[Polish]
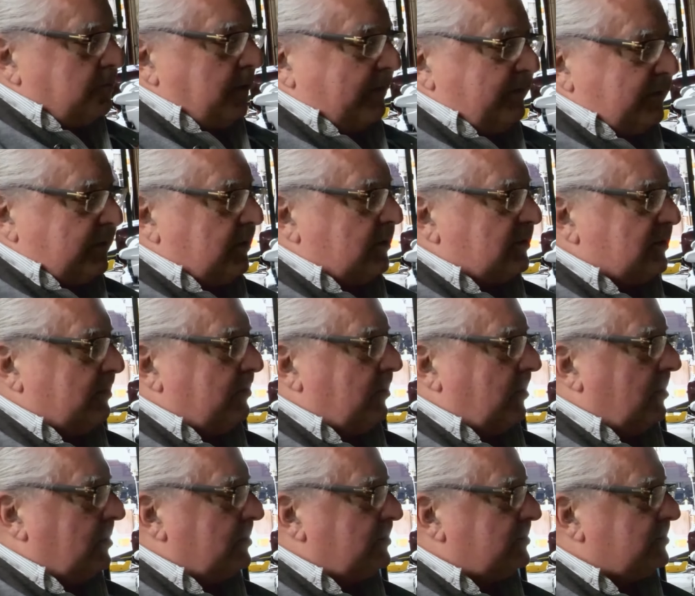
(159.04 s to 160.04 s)
sprawie tego
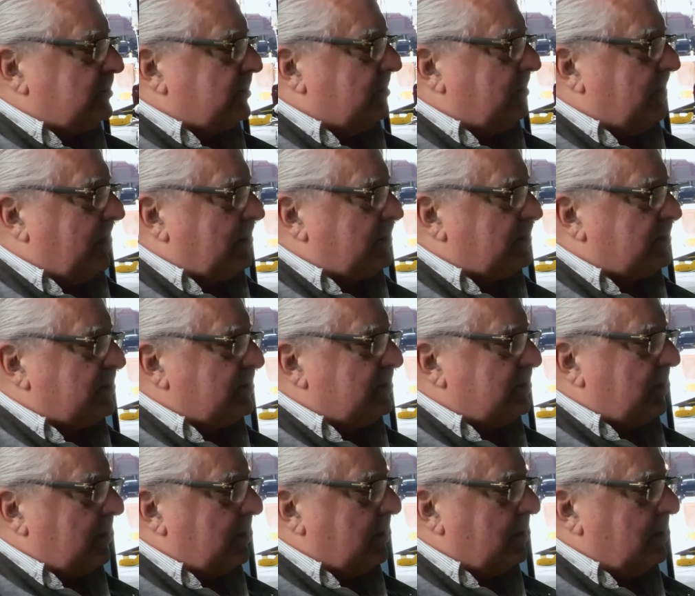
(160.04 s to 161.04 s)
samochodu, co masz i
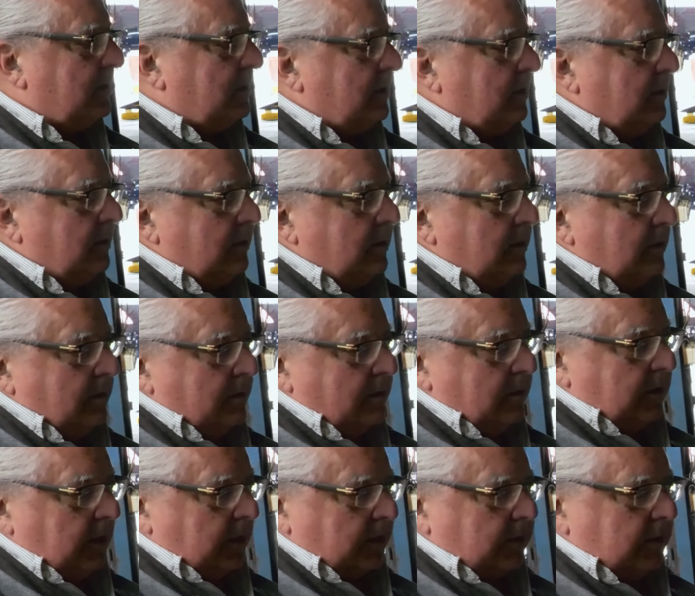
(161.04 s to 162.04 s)
tego.
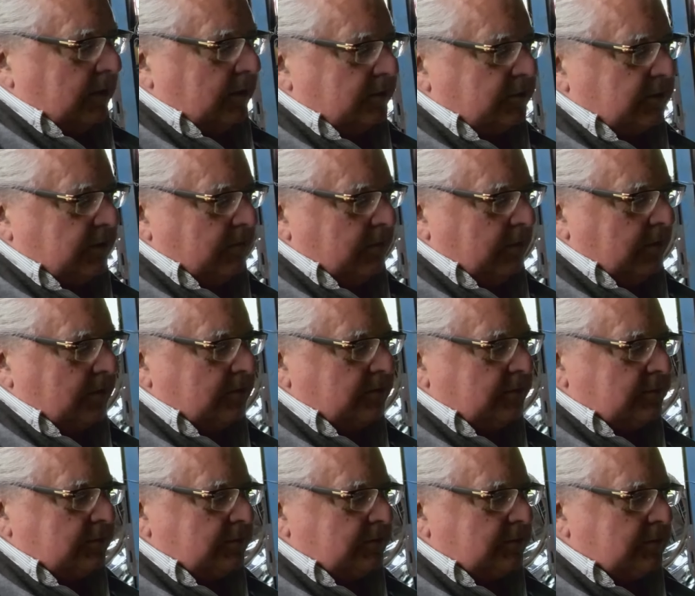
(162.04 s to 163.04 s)
Jakiego
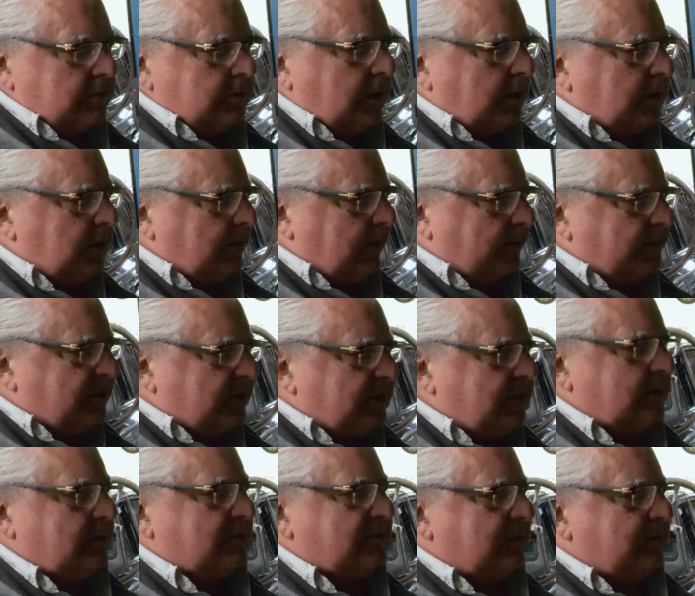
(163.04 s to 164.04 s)
samochodu? Ja nie mam
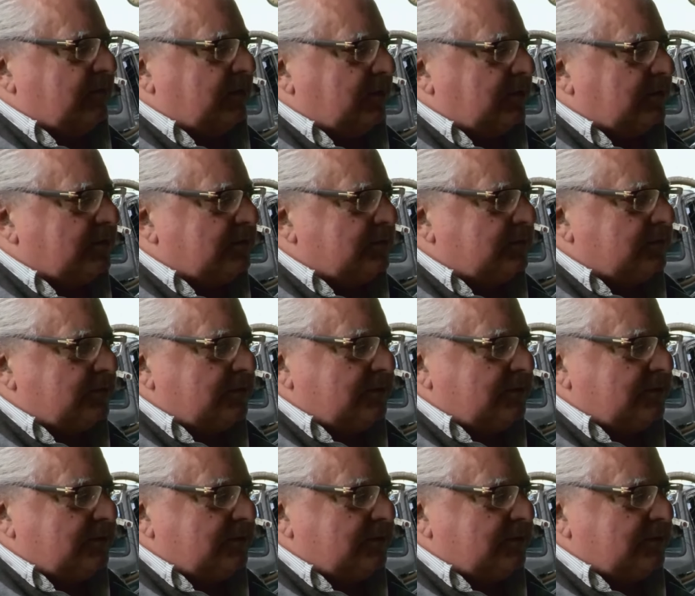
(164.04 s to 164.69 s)
żadnego samochodu.